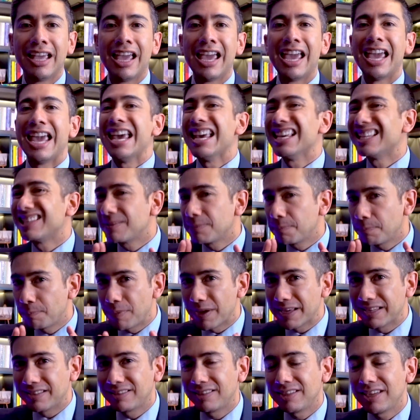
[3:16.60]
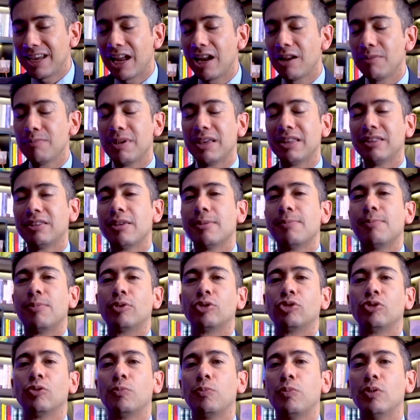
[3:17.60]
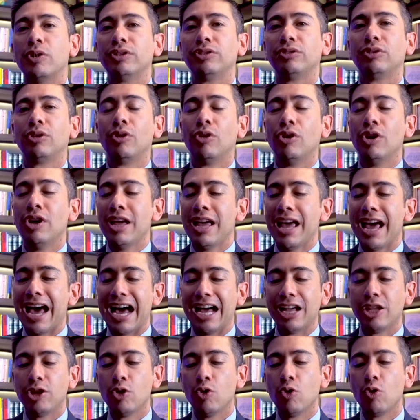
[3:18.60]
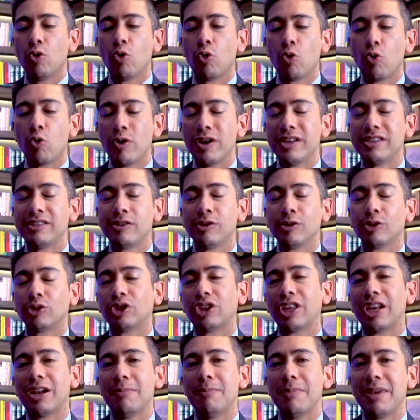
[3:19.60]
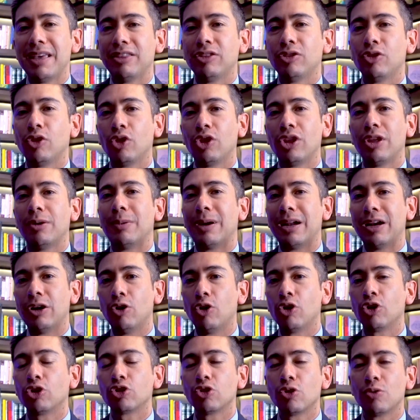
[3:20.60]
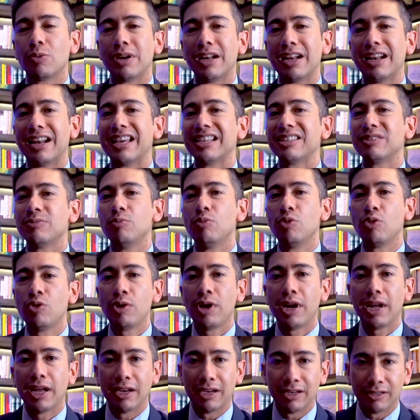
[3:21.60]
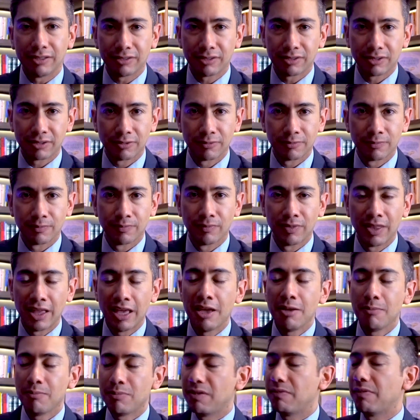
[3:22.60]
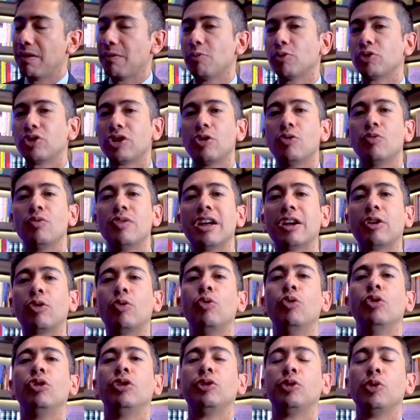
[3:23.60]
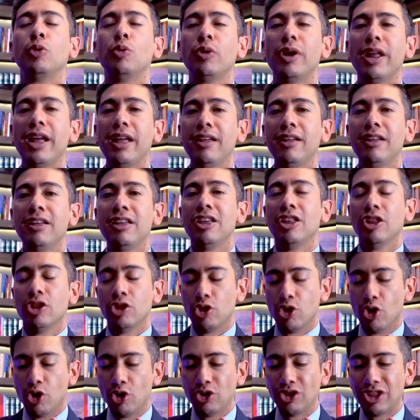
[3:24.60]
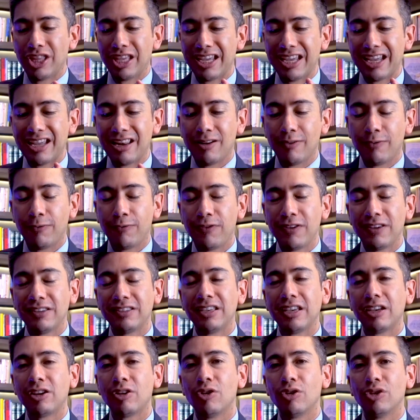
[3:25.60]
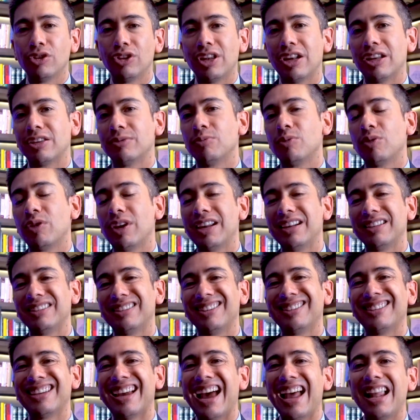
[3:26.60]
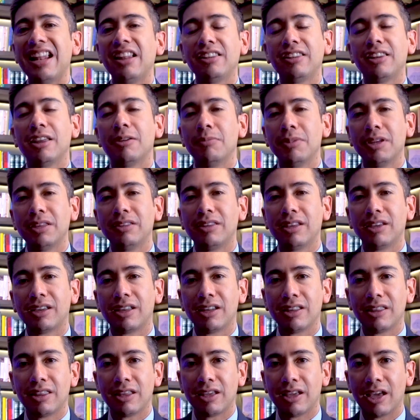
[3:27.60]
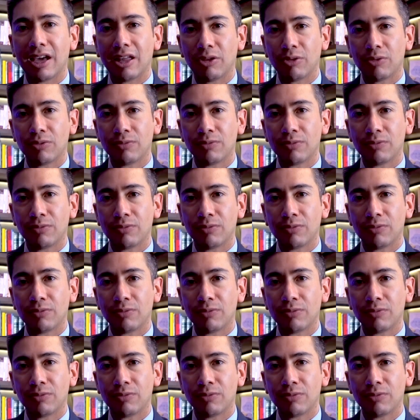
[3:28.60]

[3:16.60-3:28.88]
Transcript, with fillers: Especialmente, por supuesto, hay un juicio tremendo de valor sobre las mujeres. Vivimos en una cultura donde el físico de las mujeres es altamente criticado